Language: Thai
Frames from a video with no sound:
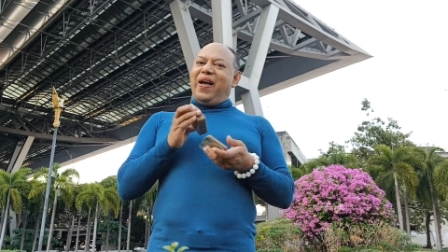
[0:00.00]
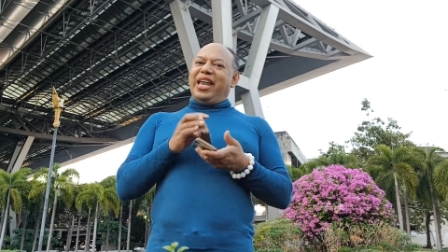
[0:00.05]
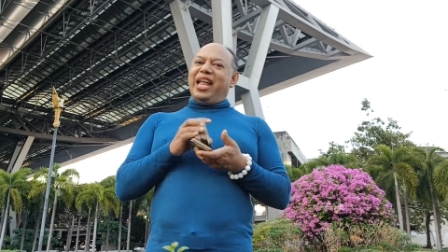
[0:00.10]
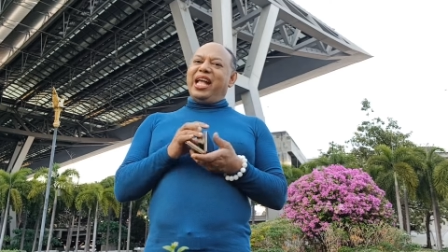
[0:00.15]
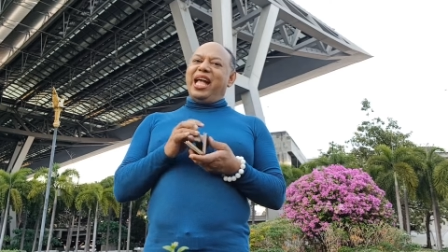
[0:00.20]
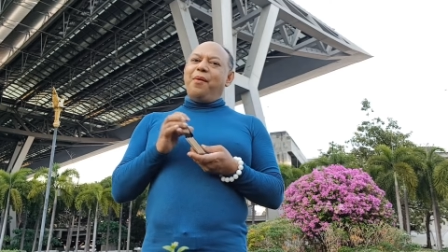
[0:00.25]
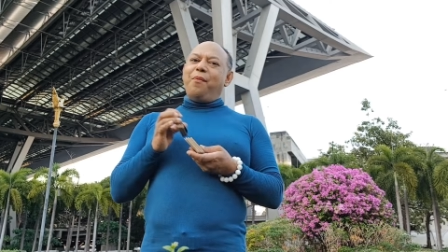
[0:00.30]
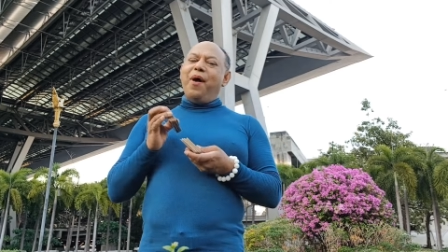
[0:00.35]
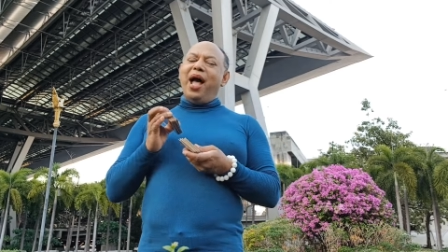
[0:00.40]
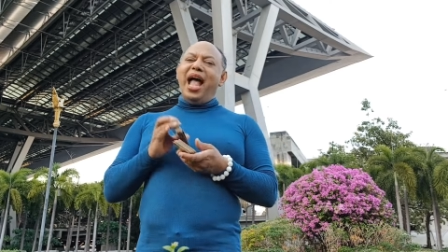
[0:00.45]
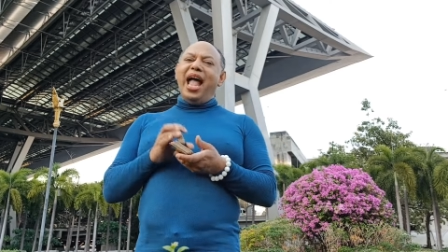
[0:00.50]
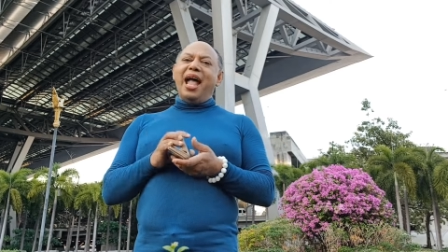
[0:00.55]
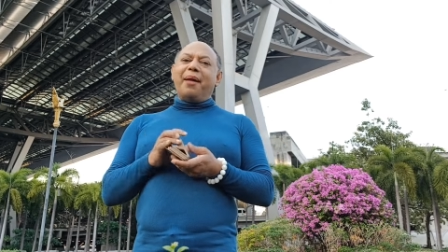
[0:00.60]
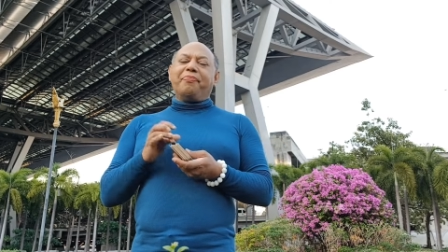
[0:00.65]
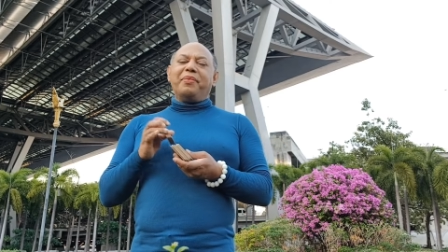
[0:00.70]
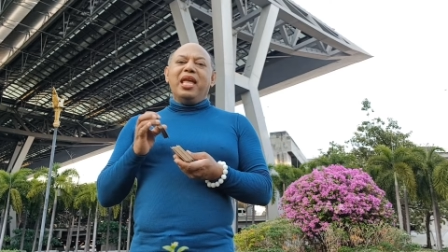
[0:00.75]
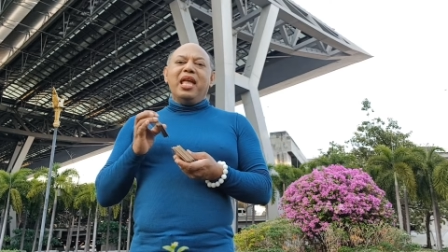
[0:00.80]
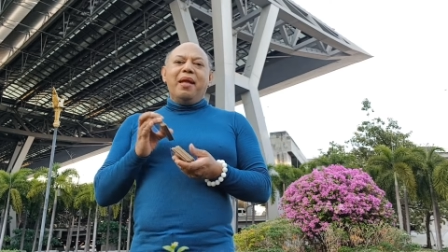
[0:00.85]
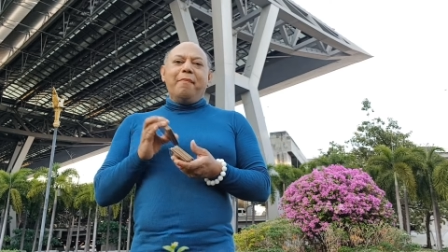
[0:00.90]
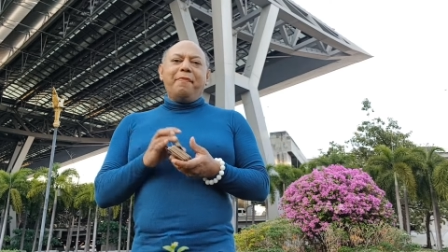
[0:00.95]
นะคะว่า
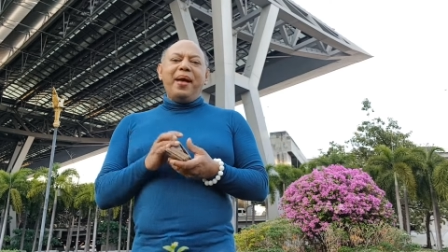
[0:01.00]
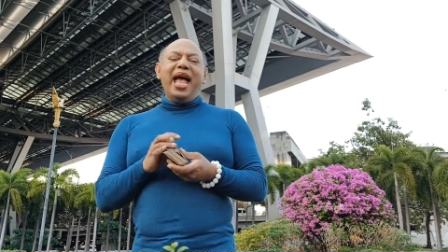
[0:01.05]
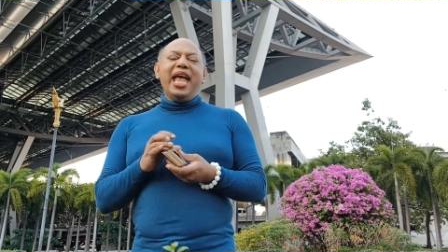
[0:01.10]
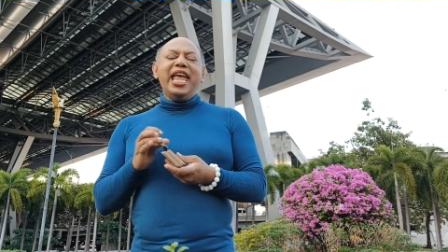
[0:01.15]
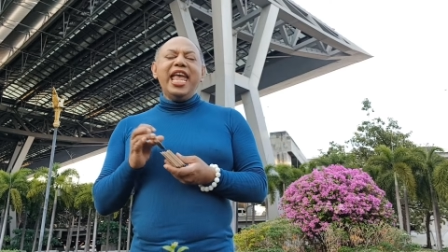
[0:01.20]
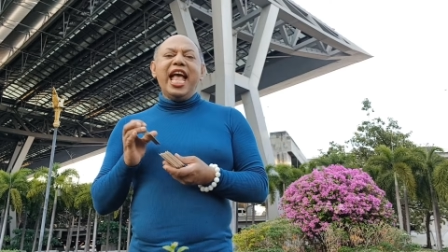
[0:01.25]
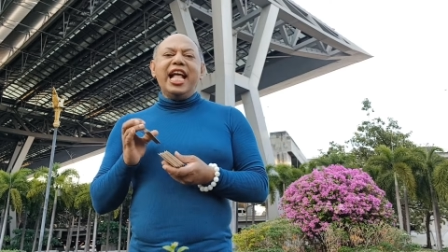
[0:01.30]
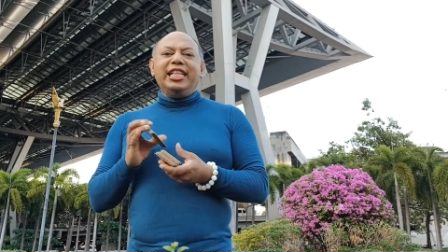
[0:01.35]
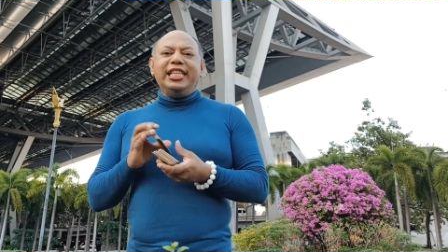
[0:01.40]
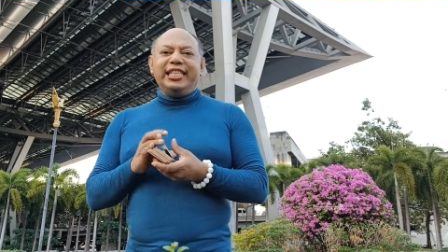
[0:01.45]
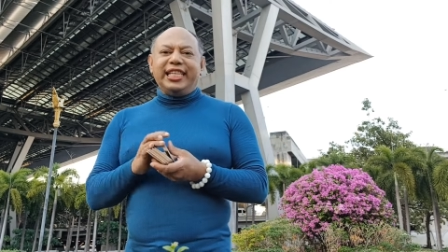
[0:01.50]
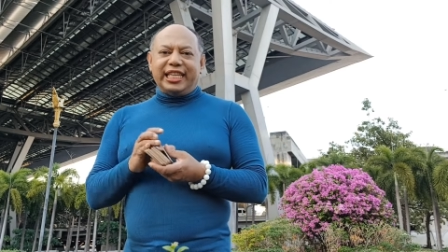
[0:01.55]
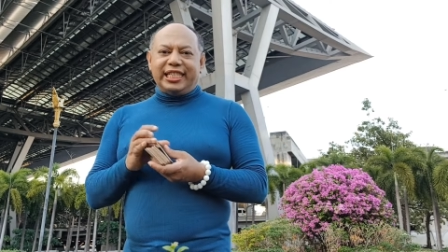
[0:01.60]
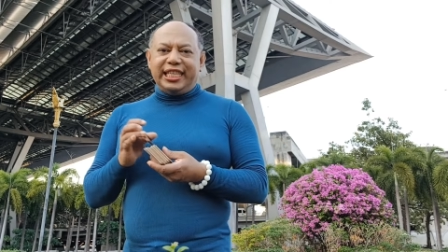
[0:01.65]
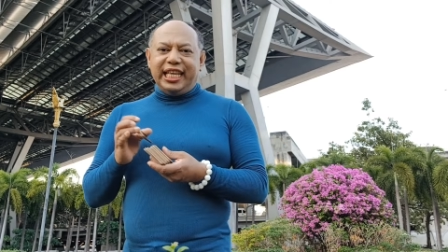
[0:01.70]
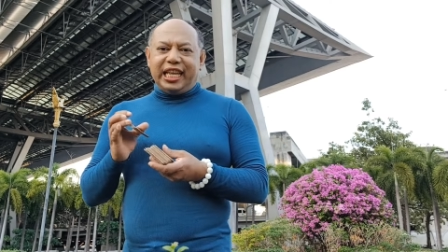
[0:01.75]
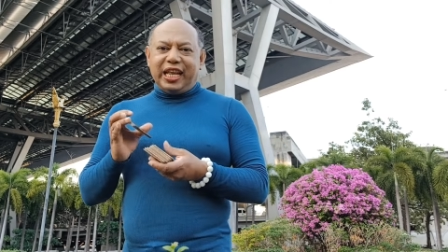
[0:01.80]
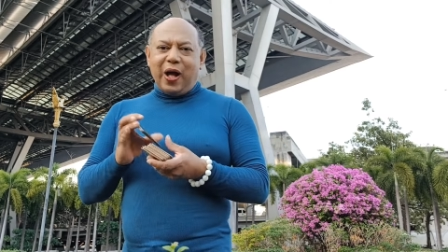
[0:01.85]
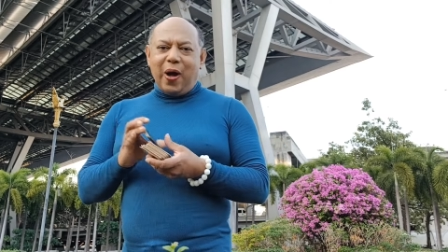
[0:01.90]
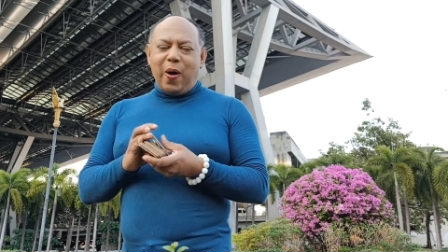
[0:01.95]
ไพ่อันศักดิ์
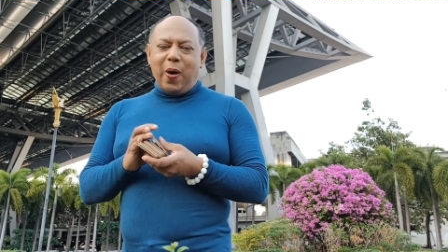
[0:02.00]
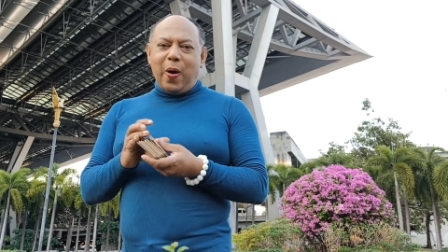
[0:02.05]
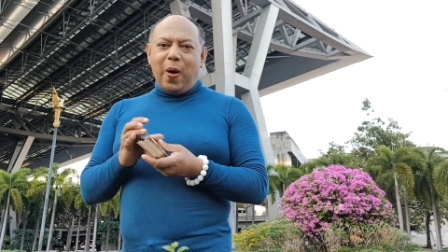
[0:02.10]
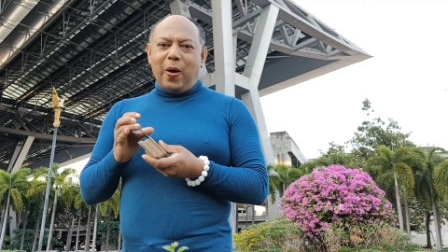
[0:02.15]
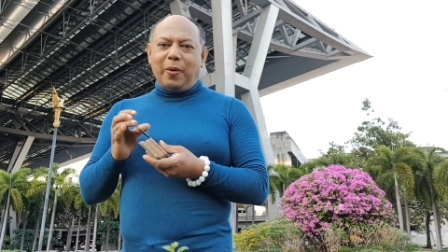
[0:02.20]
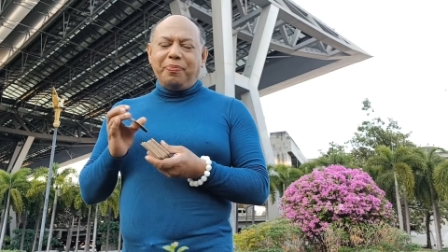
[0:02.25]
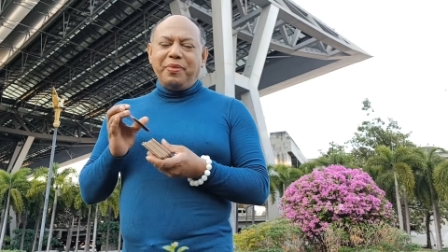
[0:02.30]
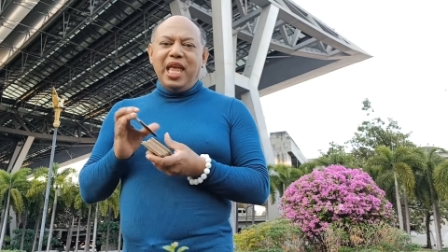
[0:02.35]
สิทธิ์ของ